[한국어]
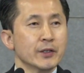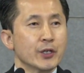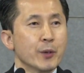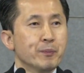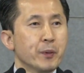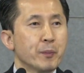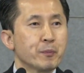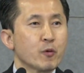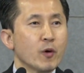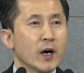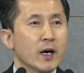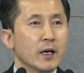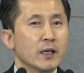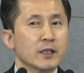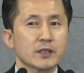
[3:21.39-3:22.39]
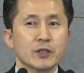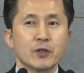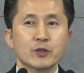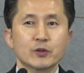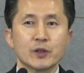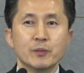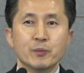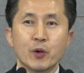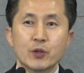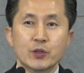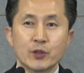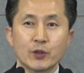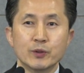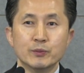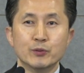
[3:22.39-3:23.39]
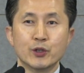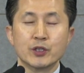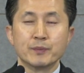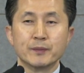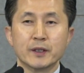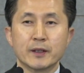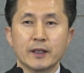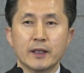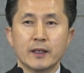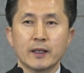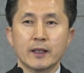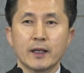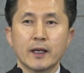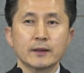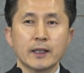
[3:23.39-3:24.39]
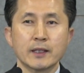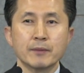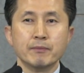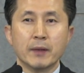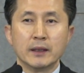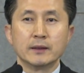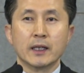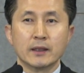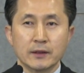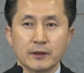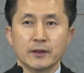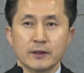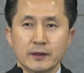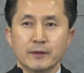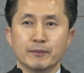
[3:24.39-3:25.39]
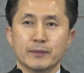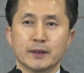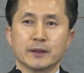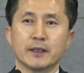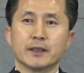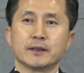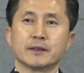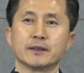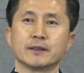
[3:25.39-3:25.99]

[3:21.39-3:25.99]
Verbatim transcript: 예법과 성소의 목적은 무엇입니까? 하나님 만나는 것입니다.